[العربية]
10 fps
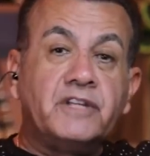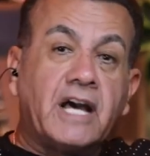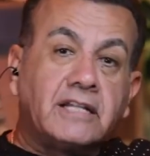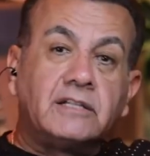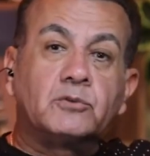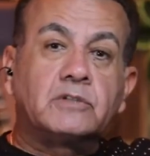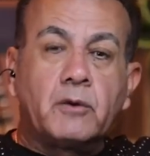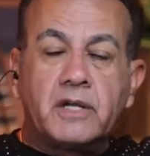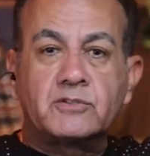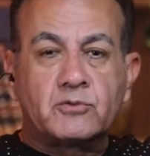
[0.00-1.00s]
عدل
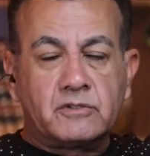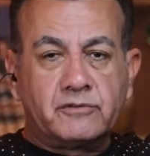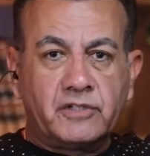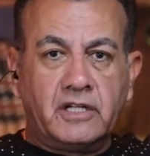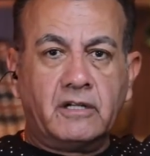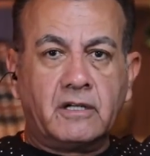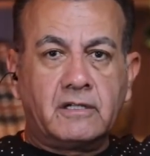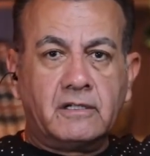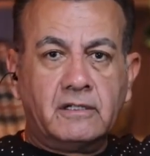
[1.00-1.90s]
وتوازن في العلاقه